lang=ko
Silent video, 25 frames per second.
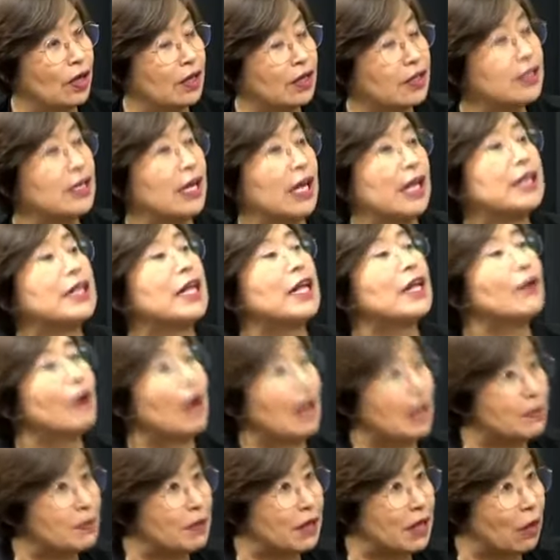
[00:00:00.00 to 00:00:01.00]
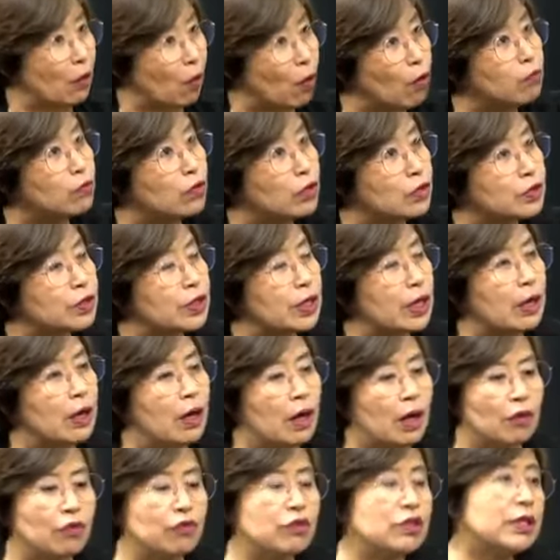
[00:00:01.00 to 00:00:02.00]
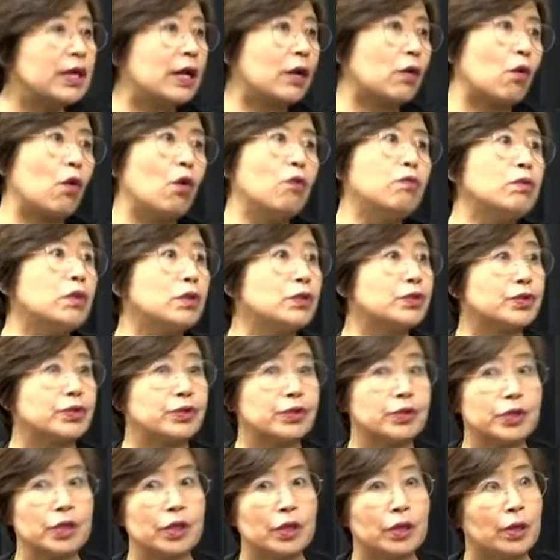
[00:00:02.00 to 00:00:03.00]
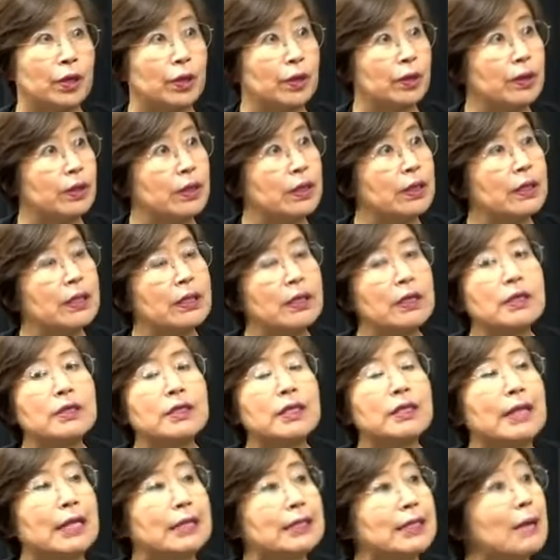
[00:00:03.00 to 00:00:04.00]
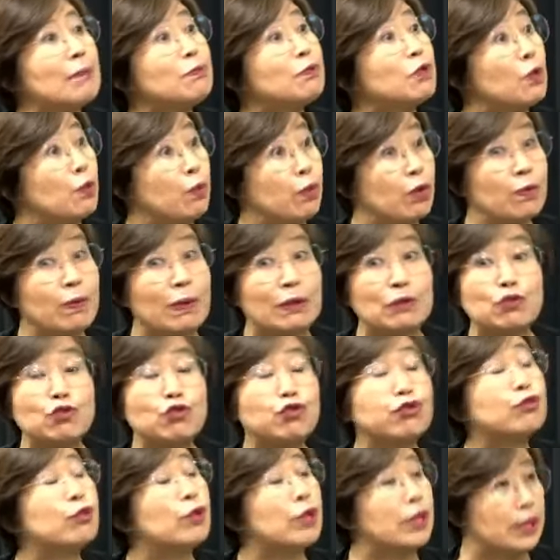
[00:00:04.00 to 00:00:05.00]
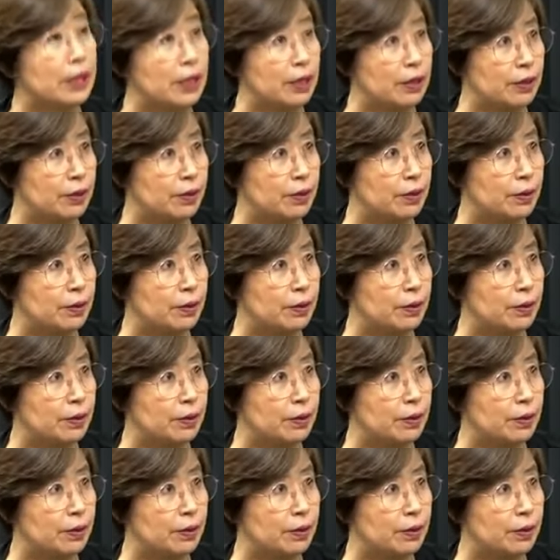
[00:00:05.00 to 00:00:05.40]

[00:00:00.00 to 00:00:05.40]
그 했다는 거 아닙니까 공무원들이 우리나라 공무원들은요. 이제 다삼천 포로 빠져 죽어야 돼요.